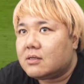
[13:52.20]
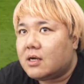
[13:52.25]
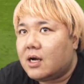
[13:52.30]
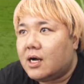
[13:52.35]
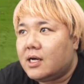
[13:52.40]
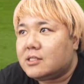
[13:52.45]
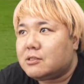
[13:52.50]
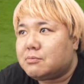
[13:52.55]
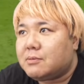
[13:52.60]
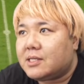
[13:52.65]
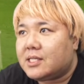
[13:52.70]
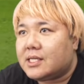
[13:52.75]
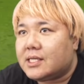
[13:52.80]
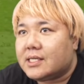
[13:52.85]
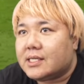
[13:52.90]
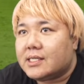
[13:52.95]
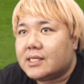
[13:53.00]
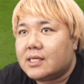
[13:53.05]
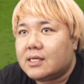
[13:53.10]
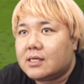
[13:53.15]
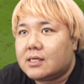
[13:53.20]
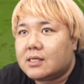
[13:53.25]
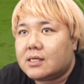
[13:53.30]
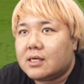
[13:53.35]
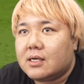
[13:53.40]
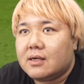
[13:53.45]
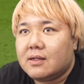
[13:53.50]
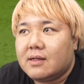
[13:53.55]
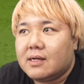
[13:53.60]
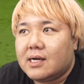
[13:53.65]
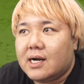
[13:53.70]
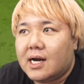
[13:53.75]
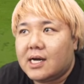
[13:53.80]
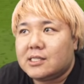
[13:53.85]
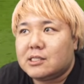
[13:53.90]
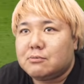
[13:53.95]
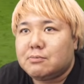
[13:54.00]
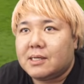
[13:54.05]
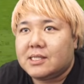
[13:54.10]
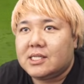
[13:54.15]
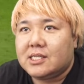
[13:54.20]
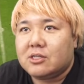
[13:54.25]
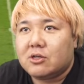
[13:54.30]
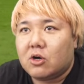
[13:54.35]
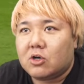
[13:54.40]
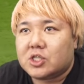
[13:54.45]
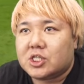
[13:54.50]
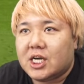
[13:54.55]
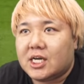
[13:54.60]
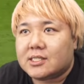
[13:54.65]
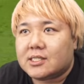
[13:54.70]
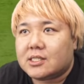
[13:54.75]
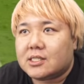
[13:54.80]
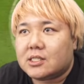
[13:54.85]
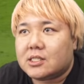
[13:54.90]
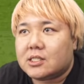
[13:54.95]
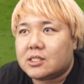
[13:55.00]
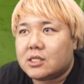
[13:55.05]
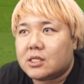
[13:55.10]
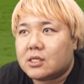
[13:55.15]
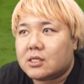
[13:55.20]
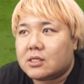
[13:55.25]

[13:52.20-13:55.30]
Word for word: アンスパティアンスパティのチャンス